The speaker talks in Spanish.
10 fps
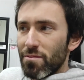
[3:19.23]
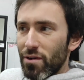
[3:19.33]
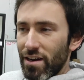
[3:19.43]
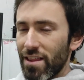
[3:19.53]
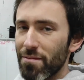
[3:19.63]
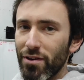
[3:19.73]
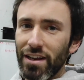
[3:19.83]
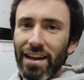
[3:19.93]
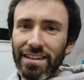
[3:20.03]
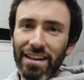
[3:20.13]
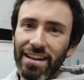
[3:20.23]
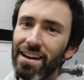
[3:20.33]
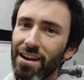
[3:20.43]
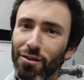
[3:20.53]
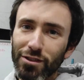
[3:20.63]
pues nada, pero ya le quitaría
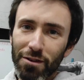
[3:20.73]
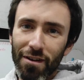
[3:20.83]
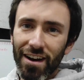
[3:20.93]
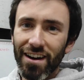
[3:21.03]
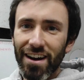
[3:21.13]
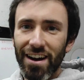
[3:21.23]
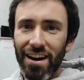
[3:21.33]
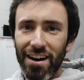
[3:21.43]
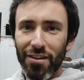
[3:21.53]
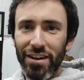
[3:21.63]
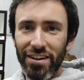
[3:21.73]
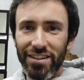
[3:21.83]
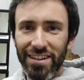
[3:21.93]
la exclusiva a Rodrigo.